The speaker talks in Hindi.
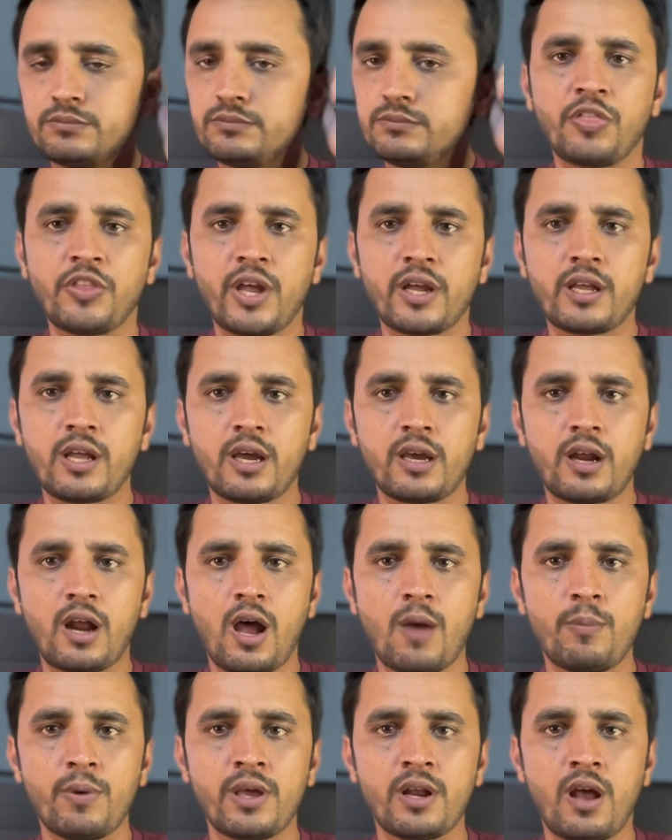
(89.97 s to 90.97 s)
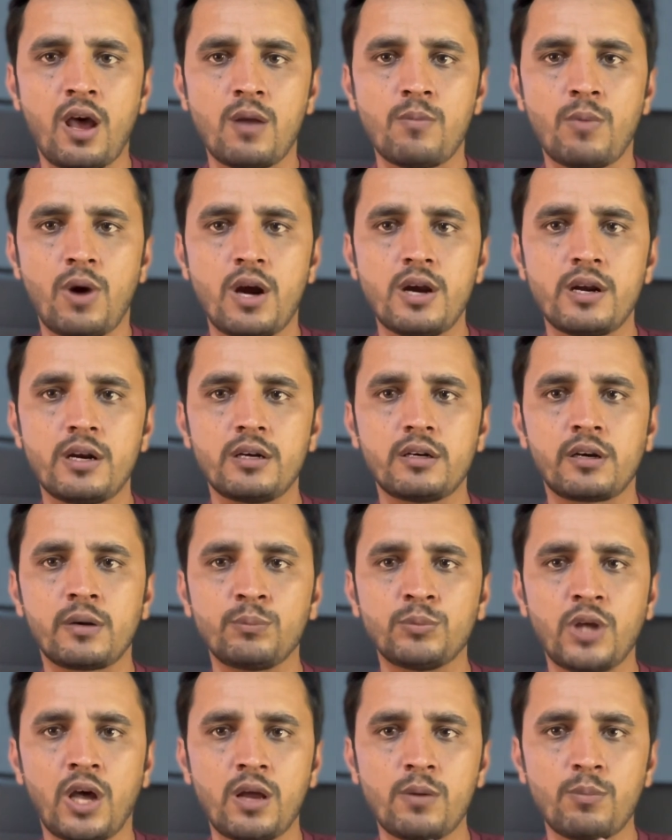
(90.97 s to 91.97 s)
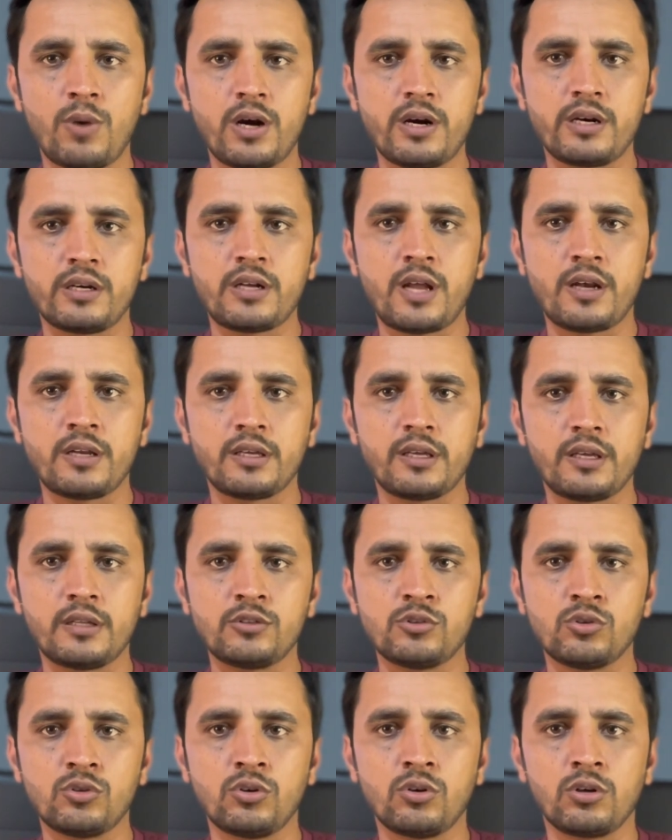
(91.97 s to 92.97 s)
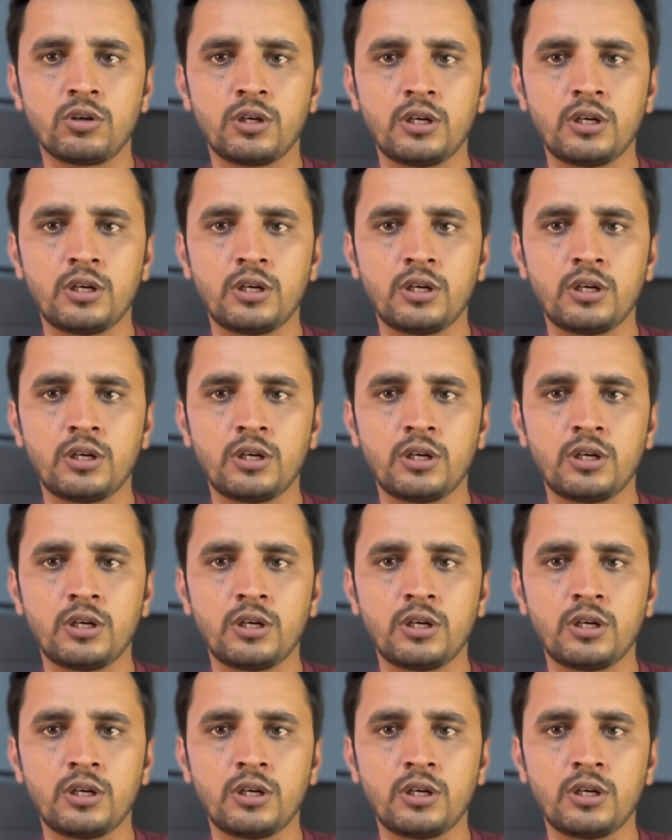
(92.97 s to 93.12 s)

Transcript: हती कि अगर आप ईरान बार्डर रमदान बार्डर यानी कि जो